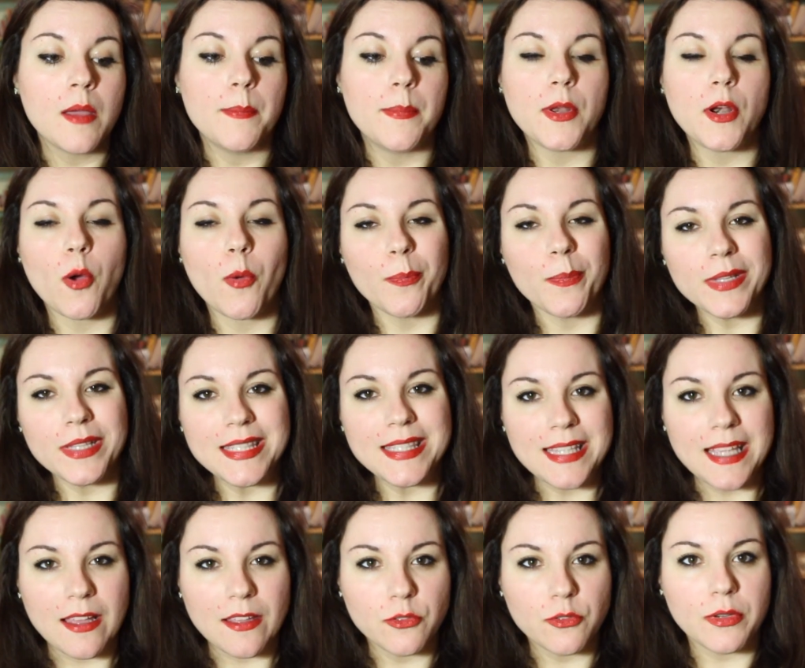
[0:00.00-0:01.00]
però ho
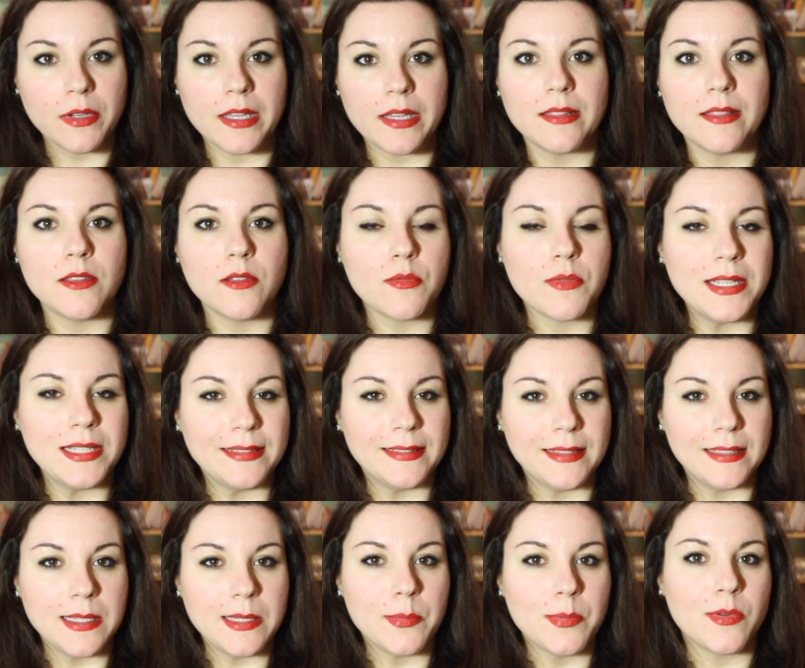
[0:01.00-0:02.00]
pensato che di quel
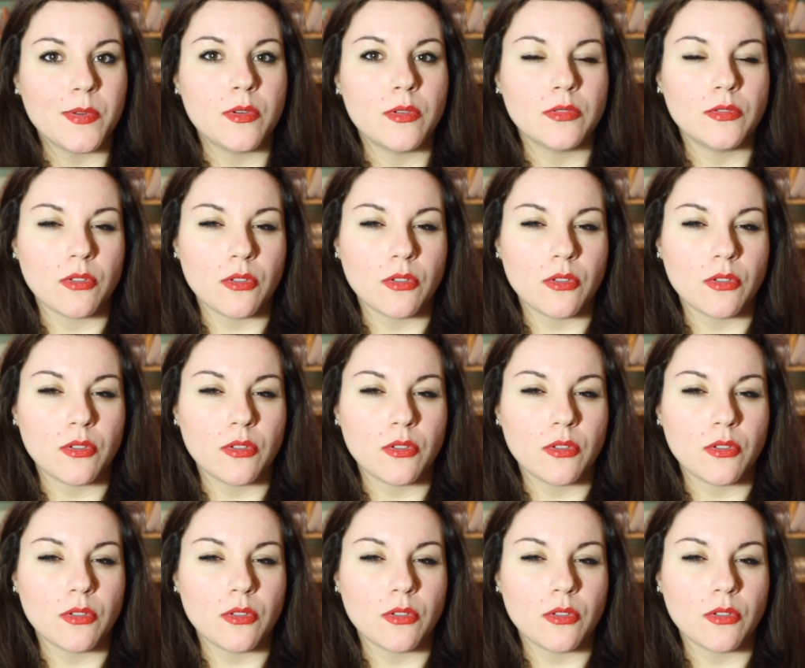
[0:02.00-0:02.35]
tipo